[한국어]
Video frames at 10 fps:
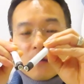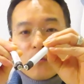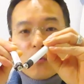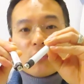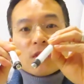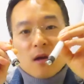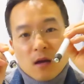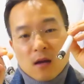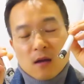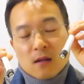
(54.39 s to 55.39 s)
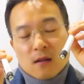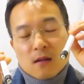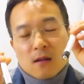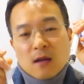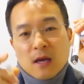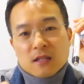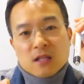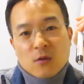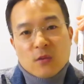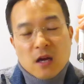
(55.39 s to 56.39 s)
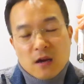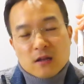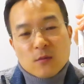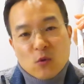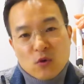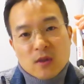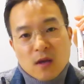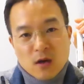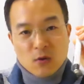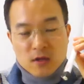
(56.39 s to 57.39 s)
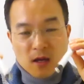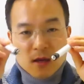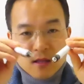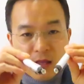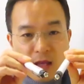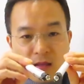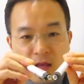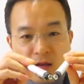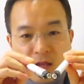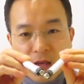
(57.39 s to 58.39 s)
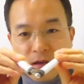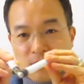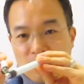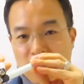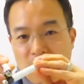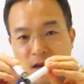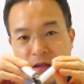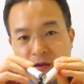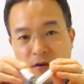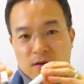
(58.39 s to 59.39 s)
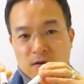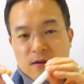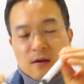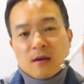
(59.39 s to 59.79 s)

모인다 한 지점을 향해서 모인다라고 생각된 상태에서 책을 읽어 나가겠죠